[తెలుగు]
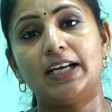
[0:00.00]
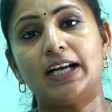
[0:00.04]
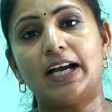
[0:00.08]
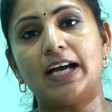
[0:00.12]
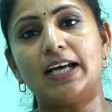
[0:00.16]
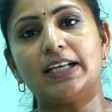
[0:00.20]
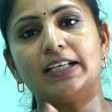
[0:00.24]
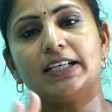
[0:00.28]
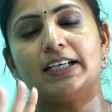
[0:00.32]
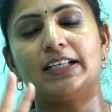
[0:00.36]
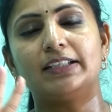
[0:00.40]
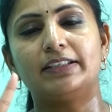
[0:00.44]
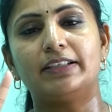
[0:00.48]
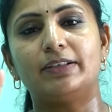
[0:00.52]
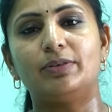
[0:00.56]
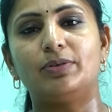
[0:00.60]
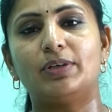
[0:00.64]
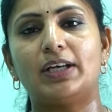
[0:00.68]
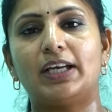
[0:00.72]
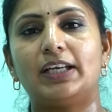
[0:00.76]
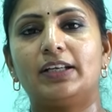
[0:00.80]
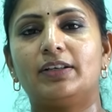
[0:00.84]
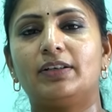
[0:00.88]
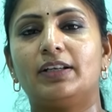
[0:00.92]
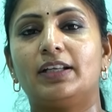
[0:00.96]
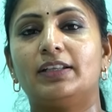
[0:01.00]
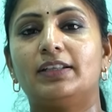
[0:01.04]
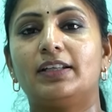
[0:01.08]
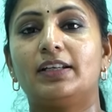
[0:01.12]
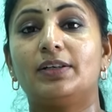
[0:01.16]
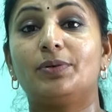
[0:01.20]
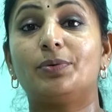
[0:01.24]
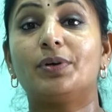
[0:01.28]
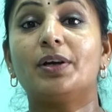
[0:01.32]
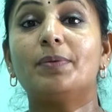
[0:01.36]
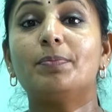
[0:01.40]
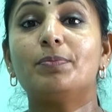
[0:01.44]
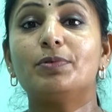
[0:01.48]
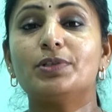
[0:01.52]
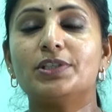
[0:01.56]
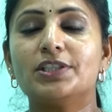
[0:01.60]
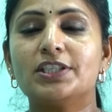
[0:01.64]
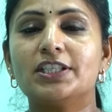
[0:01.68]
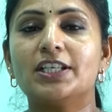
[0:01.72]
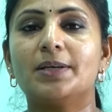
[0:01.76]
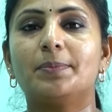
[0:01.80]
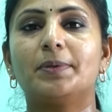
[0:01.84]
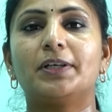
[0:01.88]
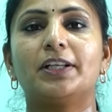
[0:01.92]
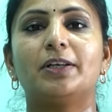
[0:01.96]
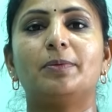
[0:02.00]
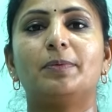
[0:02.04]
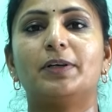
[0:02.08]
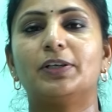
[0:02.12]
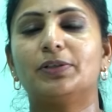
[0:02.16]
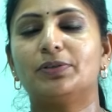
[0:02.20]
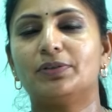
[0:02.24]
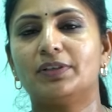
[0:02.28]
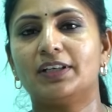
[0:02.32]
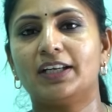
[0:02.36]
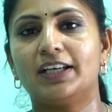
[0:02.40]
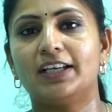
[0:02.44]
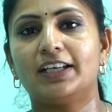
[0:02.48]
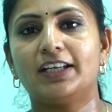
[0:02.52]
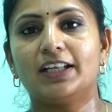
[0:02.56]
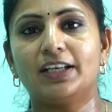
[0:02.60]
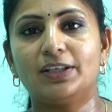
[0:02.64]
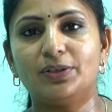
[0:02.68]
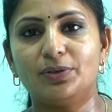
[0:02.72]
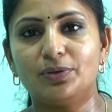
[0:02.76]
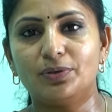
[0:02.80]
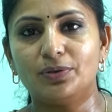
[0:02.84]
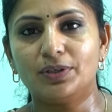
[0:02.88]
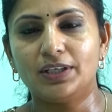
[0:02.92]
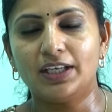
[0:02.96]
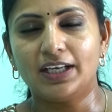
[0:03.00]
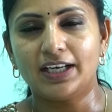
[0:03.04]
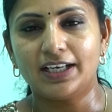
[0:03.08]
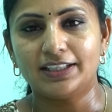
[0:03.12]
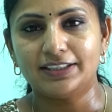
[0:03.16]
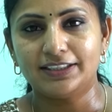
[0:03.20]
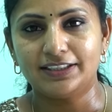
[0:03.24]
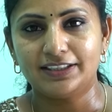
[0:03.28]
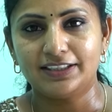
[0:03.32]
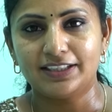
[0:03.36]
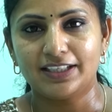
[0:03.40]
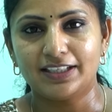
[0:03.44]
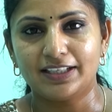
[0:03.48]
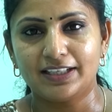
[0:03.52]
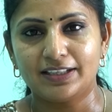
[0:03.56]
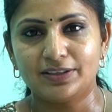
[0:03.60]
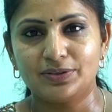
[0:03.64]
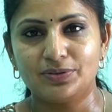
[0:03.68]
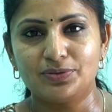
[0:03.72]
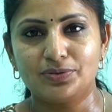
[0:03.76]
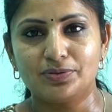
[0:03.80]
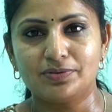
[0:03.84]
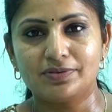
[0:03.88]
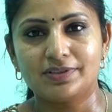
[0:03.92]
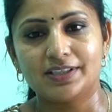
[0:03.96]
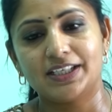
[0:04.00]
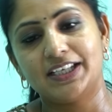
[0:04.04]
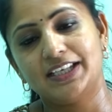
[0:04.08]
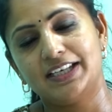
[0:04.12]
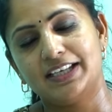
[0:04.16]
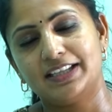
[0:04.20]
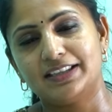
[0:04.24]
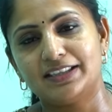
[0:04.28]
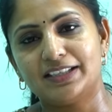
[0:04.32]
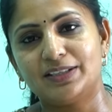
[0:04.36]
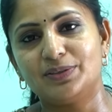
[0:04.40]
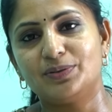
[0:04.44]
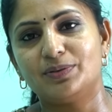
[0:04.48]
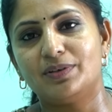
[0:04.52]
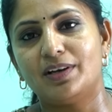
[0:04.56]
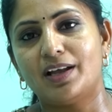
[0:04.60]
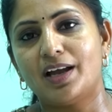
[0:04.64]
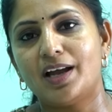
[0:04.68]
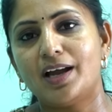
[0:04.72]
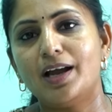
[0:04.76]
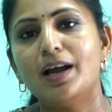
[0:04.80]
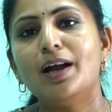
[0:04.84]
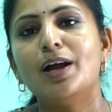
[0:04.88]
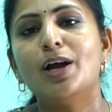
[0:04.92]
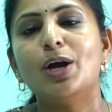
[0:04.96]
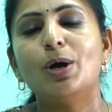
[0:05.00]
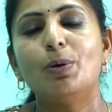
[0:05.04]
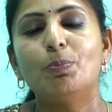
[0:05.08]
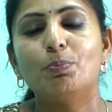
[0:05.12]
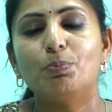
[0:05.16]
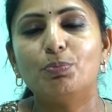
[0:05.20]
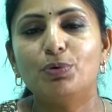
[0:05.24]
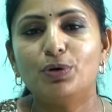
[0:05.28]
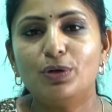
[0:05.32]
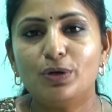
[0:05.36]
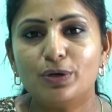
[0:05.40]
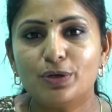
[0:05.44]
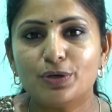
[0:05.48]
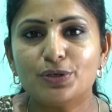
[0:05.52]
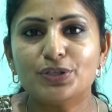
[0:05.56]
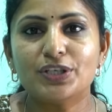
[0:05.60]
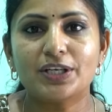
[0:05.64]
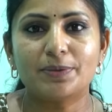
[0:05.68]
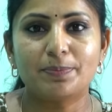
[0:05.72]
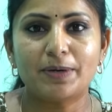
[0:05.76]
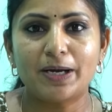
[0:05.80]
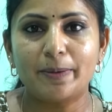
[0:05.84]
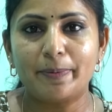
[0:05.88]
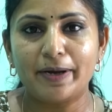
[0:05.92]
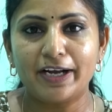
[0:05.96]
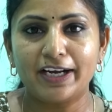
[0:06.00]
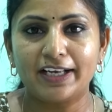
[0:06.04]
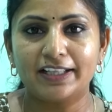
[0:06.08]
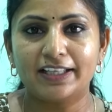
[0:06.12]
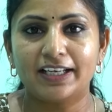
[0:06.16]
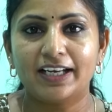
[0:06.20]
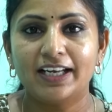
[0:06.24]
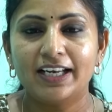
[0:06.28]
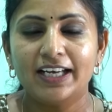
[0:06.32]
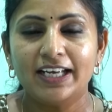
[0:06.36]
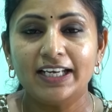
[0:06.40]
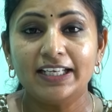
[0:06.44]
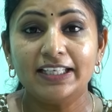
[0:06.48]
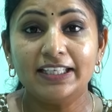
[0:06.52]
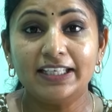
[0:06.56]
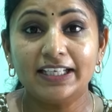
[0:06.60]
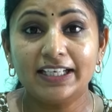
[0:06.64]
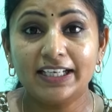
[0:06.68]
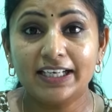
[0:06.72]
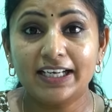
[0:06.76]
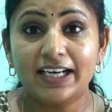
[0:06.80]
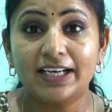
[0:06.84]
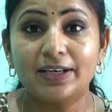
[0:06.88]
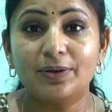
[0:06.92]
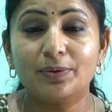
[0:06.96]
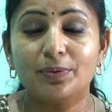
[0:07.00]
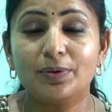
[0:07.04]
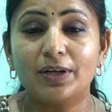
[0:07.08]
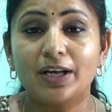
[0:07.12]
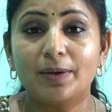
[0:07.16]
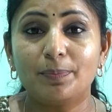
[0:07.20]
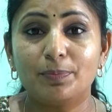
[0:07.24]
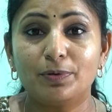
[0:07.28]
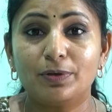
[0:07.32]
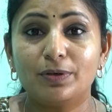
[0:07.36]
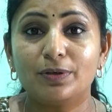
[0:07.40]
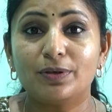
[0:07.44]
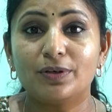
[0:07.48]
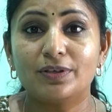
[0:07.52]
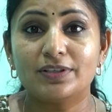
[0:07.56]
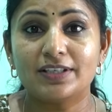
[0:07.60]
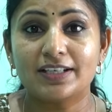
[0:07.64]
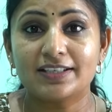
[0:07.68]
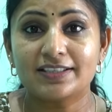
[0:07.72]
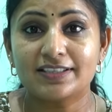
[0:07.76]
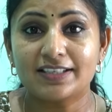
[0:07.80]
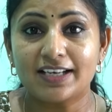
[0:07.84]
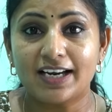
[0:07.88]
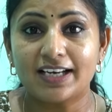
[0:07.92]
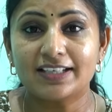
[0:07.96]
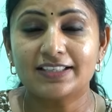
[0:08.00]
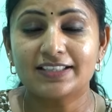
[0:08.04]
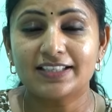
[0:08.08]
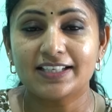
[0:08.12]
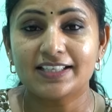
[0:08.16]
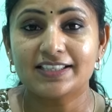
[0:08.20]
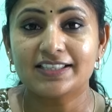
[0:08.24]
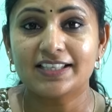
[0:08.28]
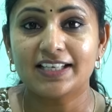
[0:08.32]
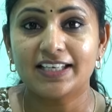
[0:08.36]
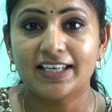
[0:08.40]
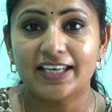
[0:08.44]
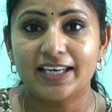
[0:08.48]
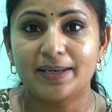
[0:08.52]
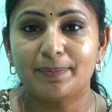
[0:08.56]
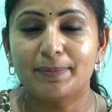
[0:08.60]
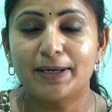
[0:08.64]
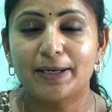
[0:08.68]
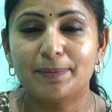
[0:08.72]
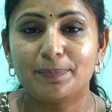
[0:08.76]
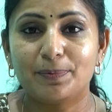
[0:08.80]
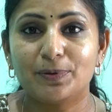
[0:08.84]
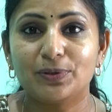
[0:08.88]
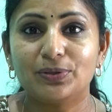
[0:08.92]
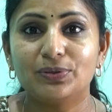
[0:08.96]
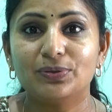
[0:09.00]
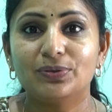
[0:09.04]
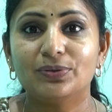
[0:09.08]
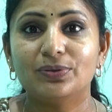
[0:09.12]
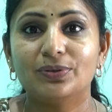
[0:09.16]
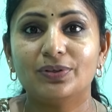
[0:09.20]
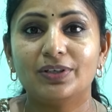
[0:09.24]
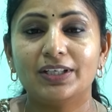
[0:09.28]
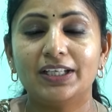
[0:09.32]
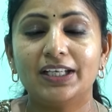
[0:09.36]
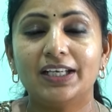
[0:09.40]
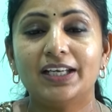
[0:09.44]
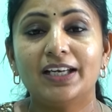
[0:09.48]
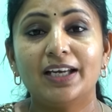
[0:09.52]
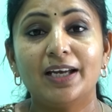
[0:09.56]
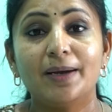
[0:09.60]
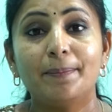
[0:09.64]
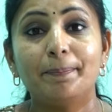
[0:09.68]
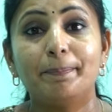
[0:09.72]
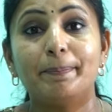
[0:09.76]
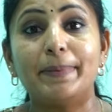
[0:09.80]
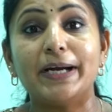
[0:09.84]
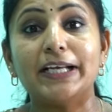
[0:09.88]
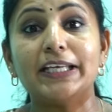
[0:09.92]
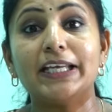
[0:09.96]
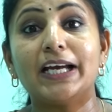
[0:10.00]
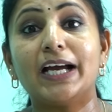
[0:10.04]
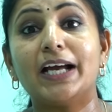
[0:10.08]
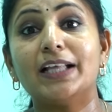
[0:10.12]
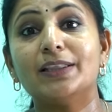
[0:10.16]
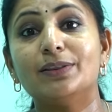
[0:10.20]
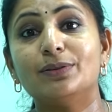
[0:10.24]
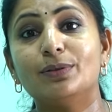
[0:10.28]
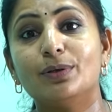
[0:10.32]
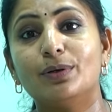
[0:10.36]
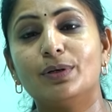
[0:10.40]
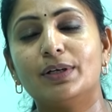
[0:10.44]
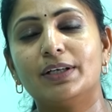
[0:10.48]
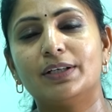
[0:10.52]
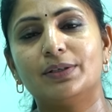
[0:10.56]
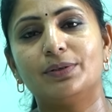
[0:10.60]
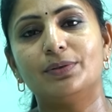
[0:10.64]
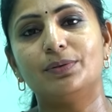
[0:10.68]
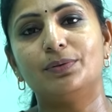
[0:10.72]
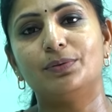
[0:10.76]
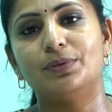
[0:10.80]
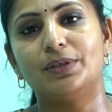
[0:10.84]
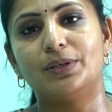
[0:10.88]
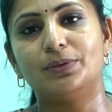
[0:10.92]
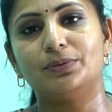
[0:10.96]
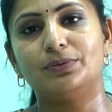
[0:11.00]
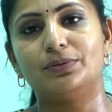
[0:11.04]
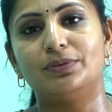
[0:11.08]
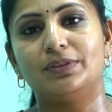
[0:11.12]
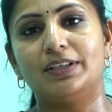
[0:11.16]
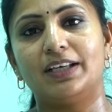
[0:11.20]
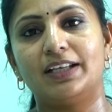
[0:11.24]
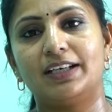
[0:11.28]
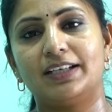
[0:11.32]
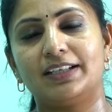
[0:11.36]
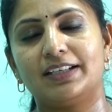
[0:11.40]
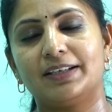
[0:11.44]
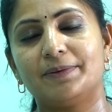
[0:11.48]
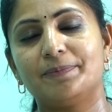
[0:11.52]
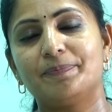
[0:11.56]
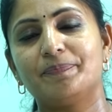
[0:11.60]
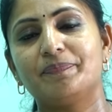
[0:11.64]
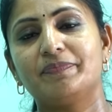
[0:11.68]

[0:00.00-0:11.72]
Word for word: కార్యకర్తలు నాయకులందరికీ కూడా ముచ్చెమటలు పడుతున్నాయట యోగి ఆదిత్యనాథ్ని చూసి ఎంత అనుకున్నా బుల్డోజర్ బాబా కదా ఇక్కడ కూడా బుల్డోజర్ స్టార్ట్ చేస్తే ఏమైపోతుందో అని భయాందోళనకు గురవుతున్నారట